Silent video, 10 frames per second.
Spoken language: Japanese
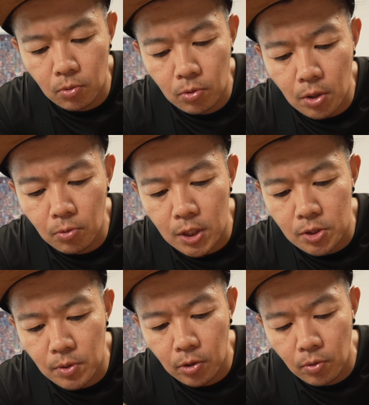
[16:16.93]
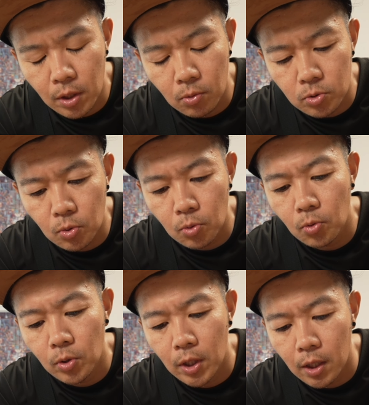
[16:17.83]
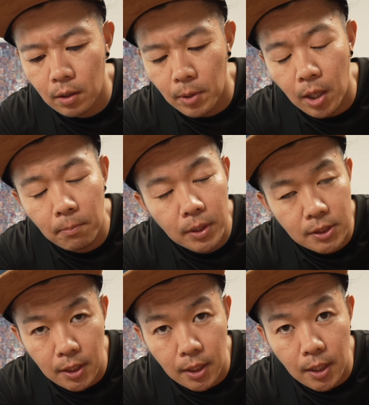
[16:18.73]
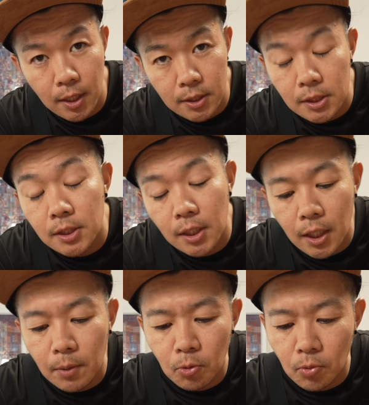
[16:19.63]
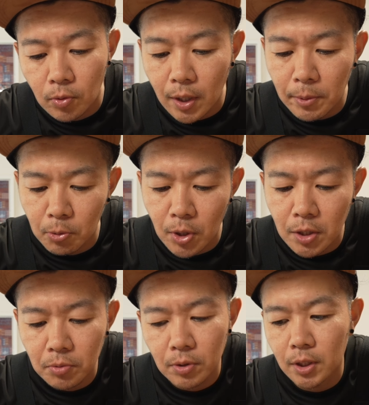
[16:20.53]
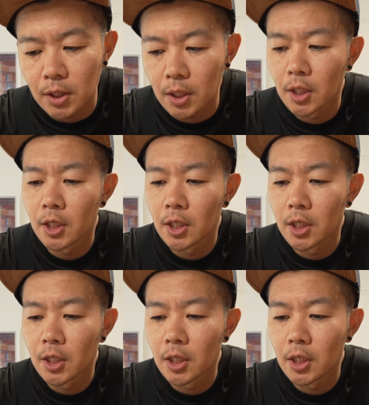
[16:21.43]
このタコの足は去年コストコの方で販売されてたらしいんでね、もう食べたことあるよって方